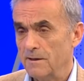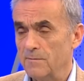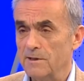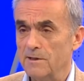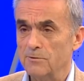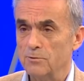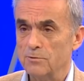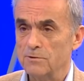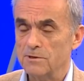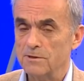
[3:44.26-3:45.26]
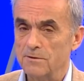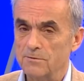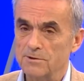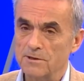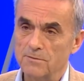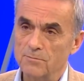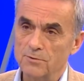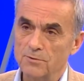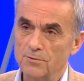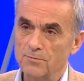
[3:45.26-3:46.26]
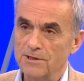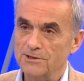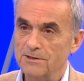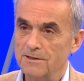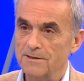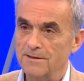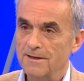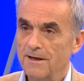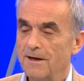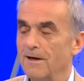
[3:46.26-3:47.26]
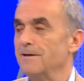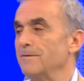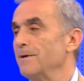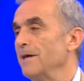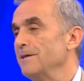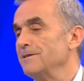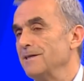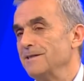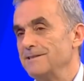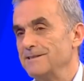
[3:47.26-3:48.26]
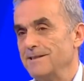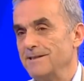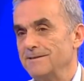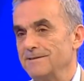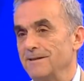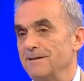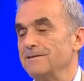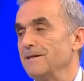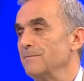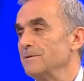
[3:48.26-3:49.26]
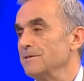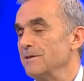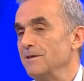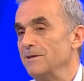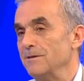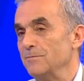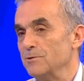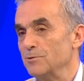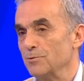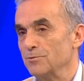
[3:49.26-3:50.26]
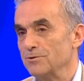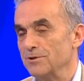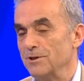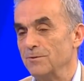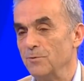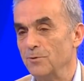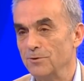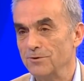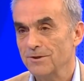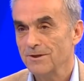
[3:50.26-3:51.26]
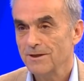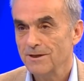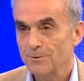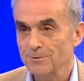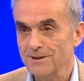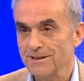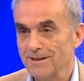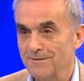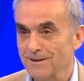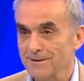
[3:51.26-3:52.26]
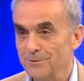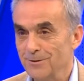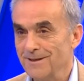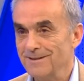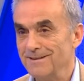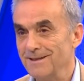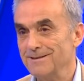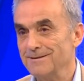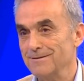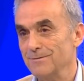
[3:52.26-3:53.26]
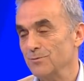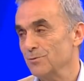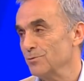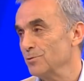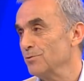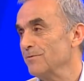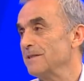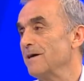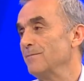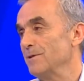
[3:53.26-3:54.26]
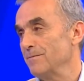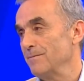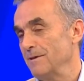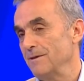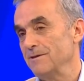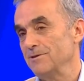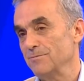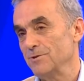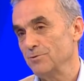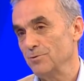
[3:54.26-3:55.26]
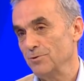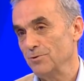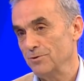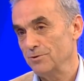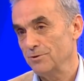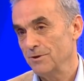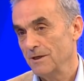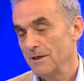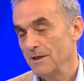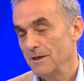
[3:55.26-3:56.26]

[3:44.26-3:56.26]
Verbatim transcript: E, temenni ediyoruz ki hoca bugünkü maçta da ayrı bir heyecan hisseder. Alacağımız iyi bir sonuç, iyi bir oyun. Hocayı da havaya sokar. Yalnız bu turnuva daha bitmedi. İkinci maçı oynuyoruz. Doğru.